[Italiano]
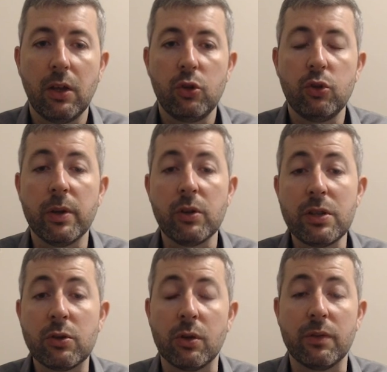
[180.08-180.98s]
Numerose
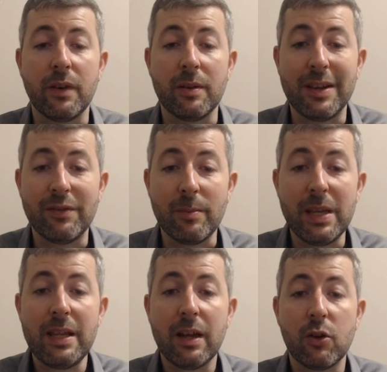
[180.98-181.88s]
sono le, fa- le
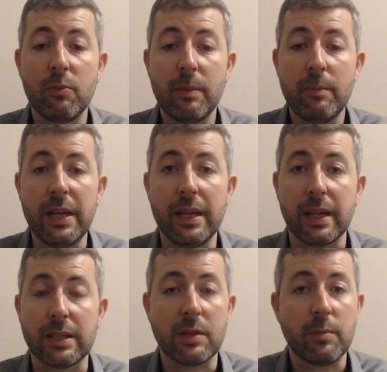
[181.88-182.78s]
famiglie con bambini
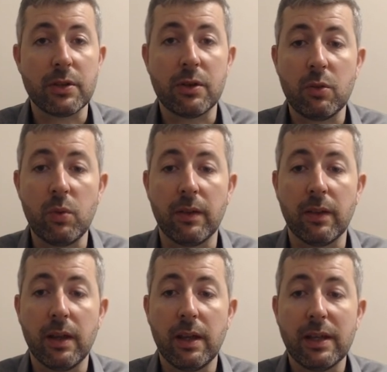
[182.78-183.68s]
che si spostano
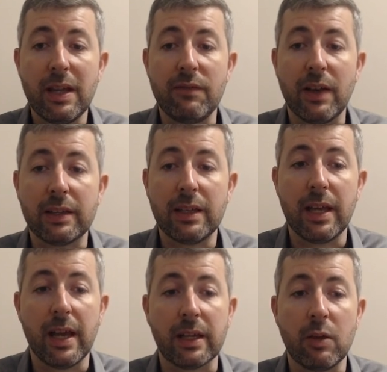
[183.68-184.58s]
qui, che infatti
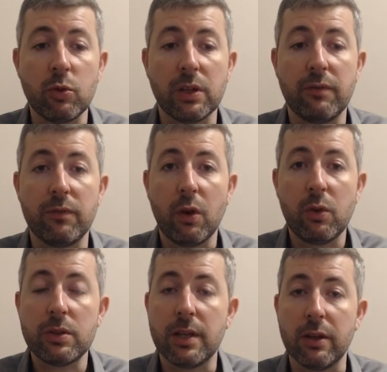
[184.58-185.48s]
è anche uno dei
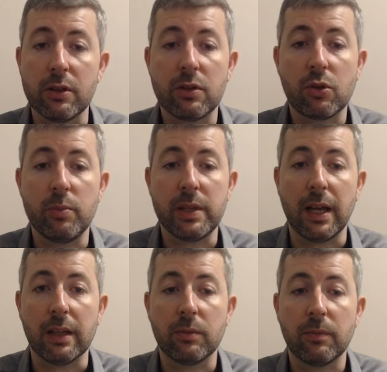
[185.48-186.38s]
focus del nostro
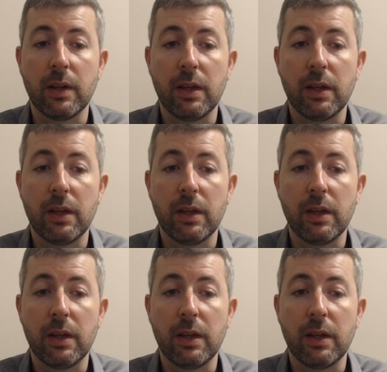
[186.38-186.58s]
comitato.